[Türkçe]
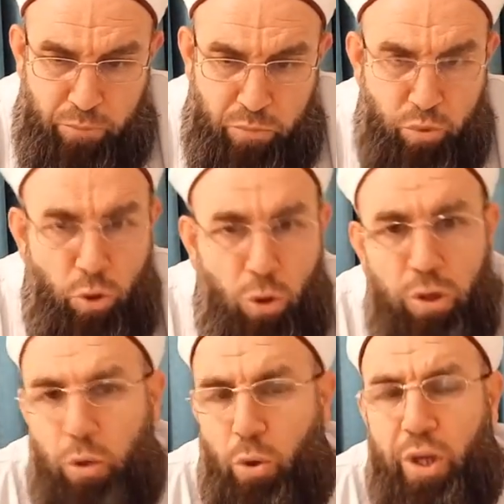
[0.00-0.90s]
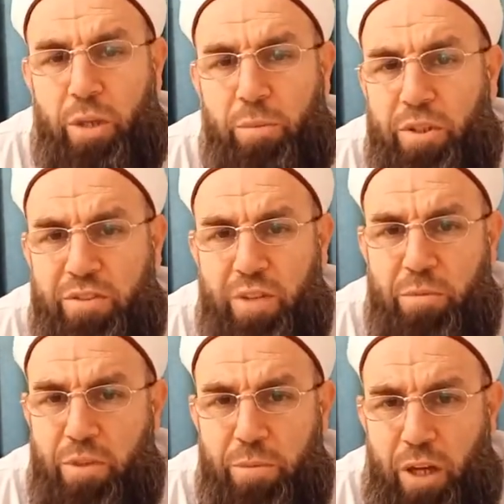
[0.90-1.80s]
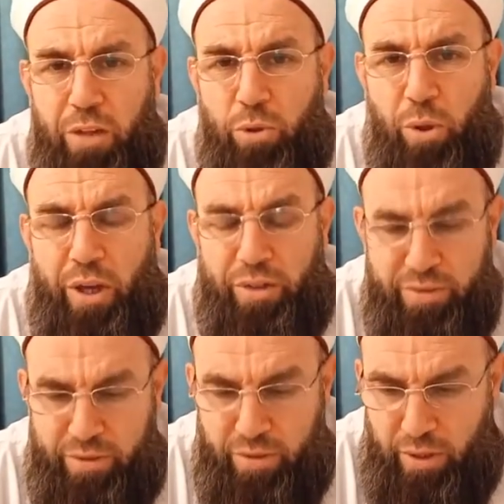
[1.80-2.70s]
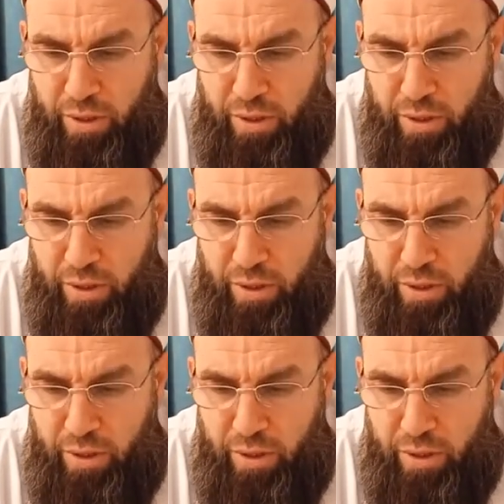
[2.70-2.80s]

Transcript: sonra koyalım kıssamıza bir at koyarız.